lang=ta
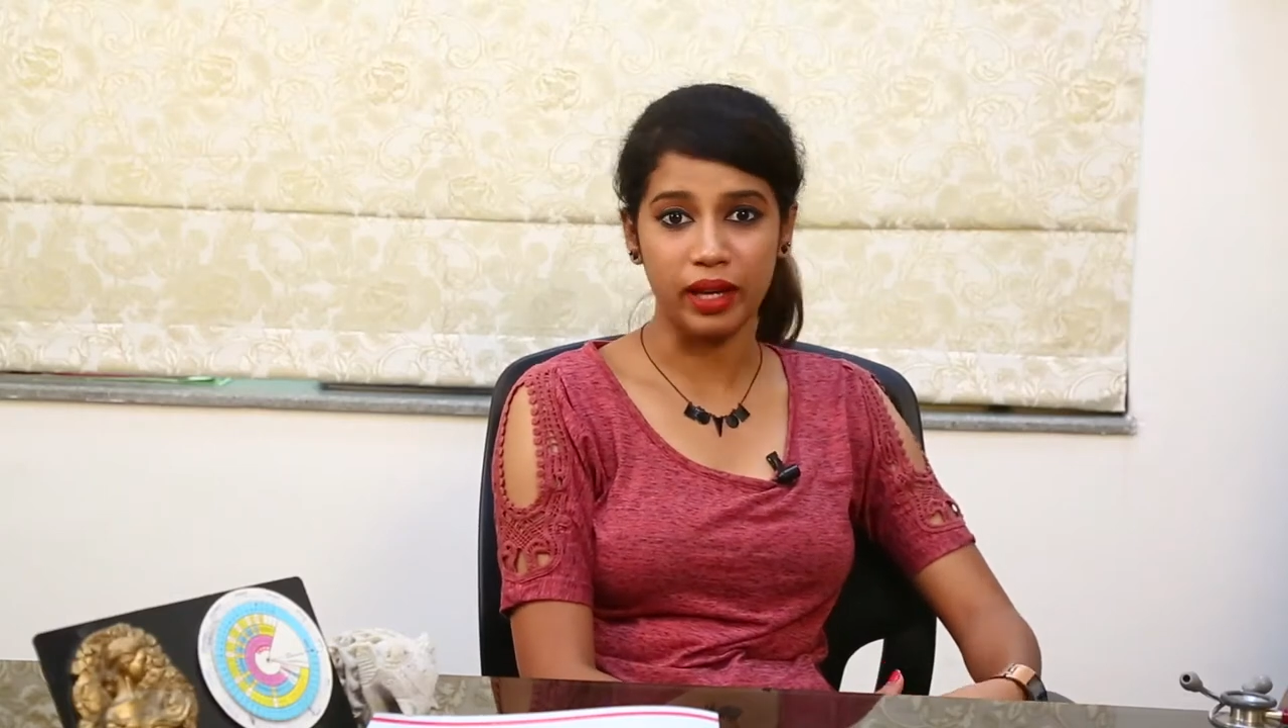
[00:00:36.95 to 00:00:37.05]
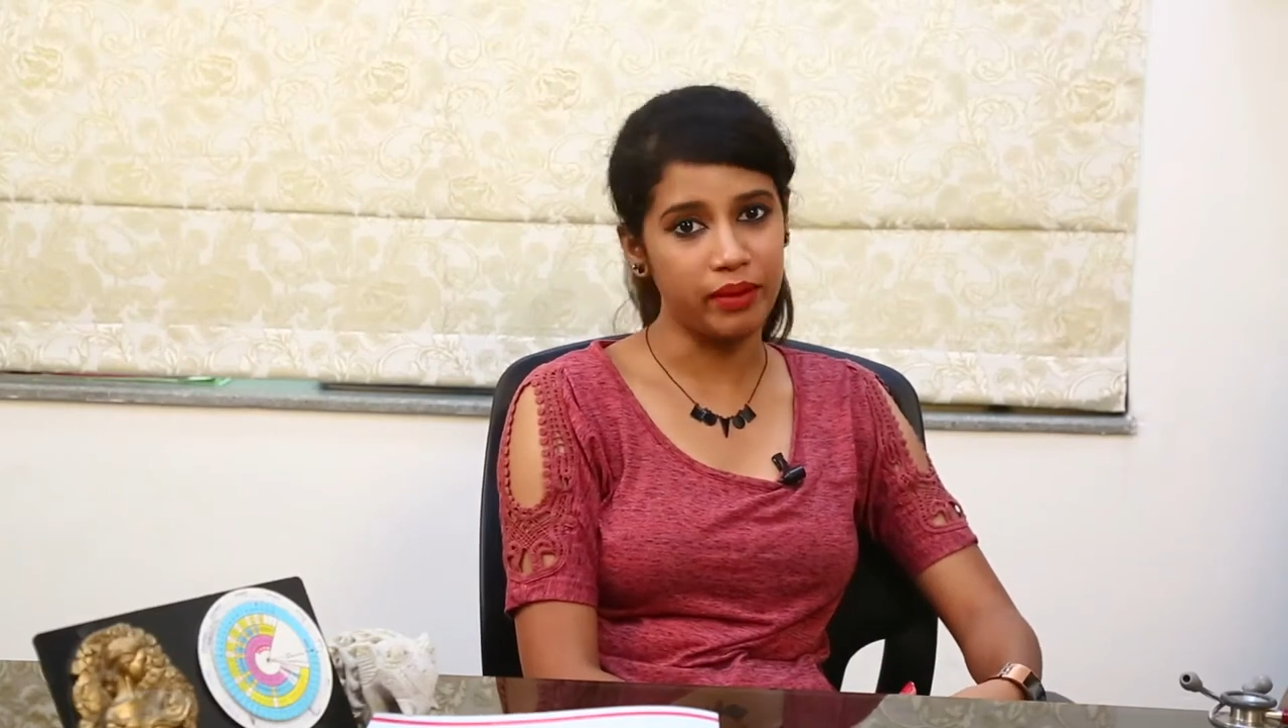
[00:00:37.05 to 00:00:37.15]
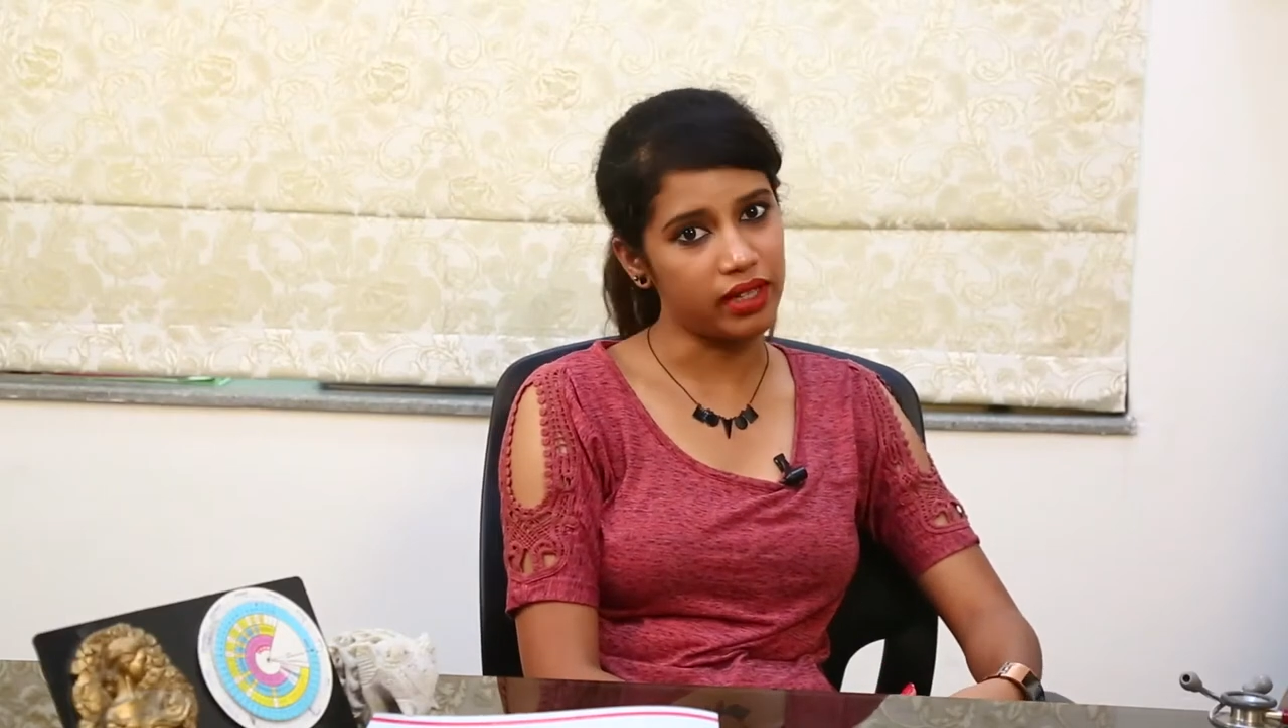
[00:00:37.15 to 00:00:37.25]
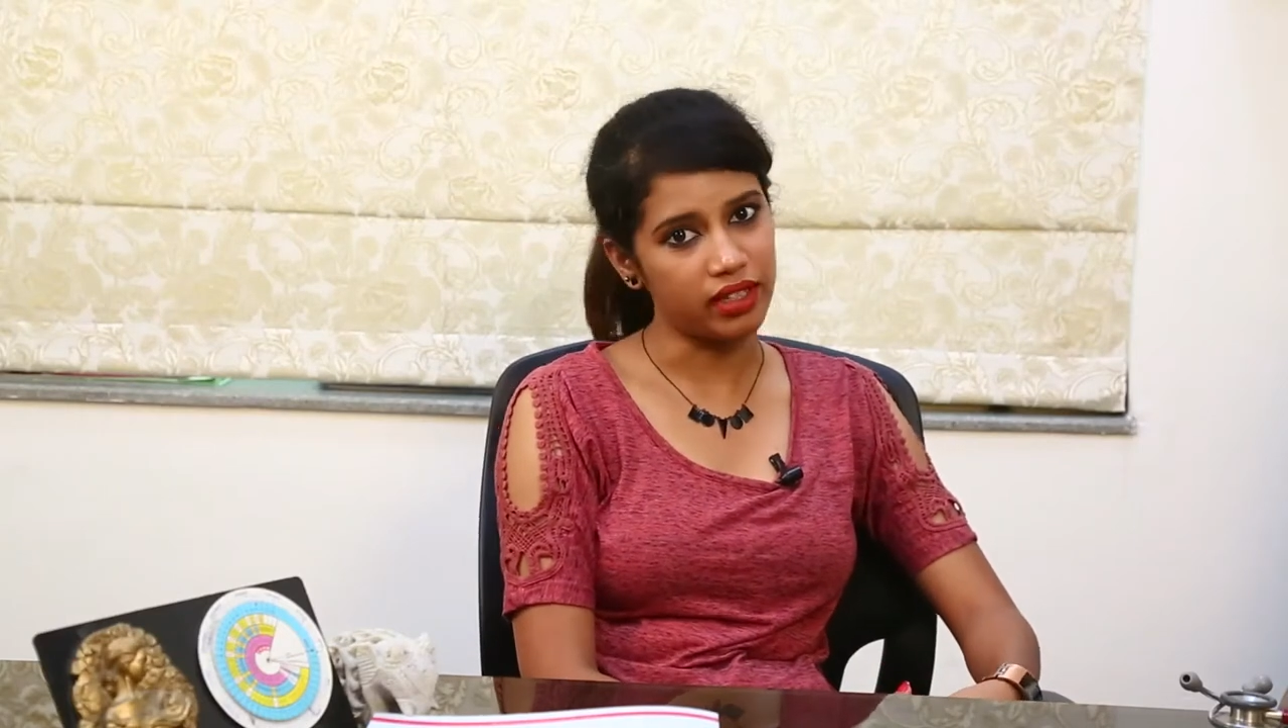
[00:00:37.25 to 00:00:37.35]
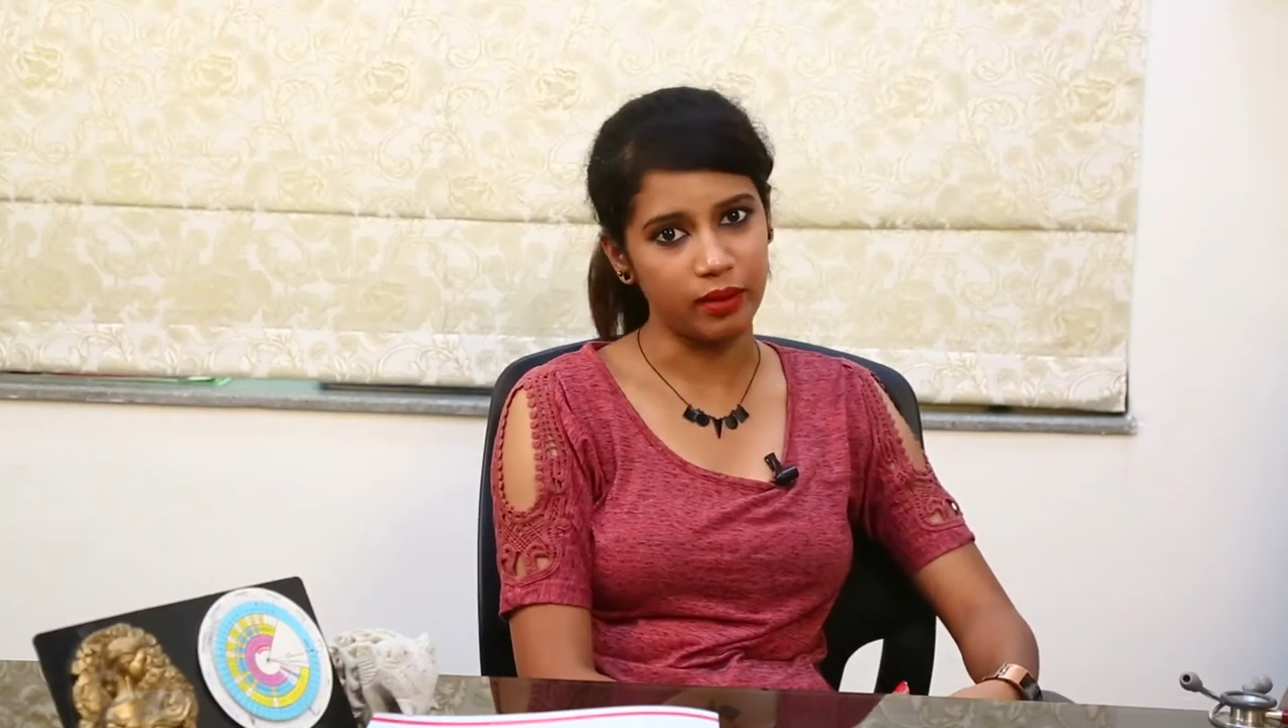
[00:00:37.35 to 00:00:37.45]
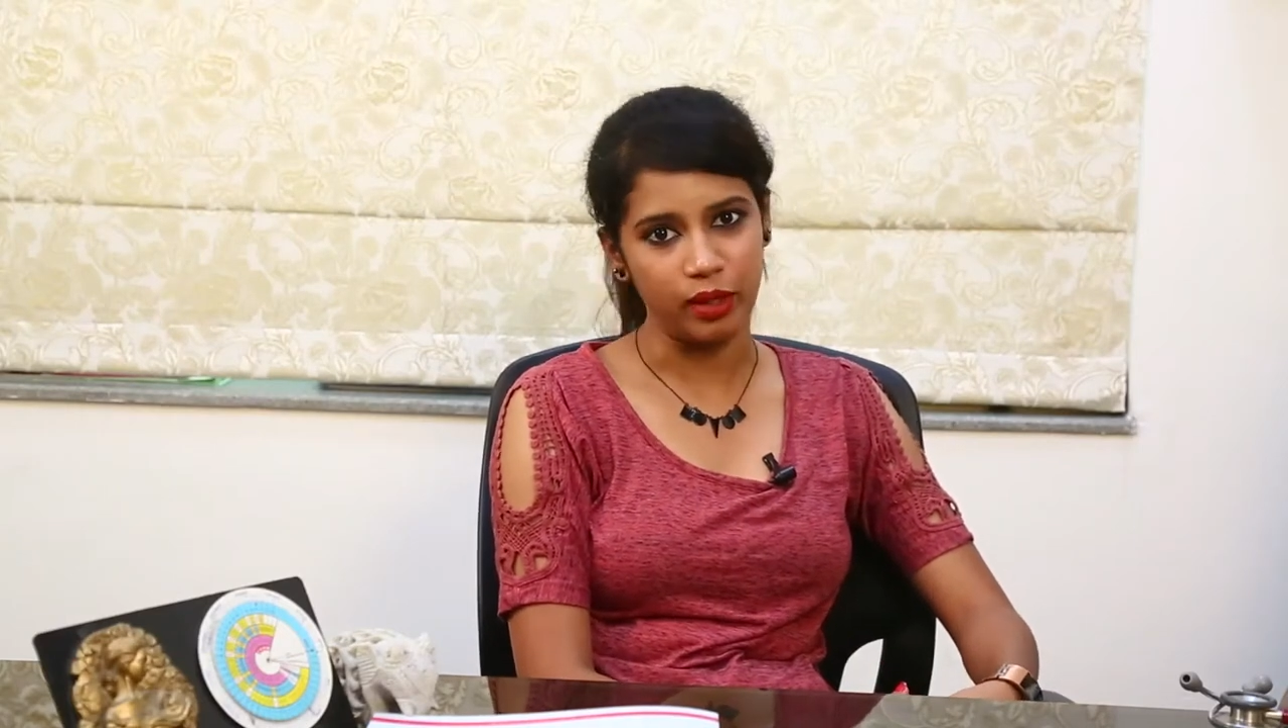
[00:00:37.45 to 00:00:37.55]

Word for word: பயமாக இருக்குது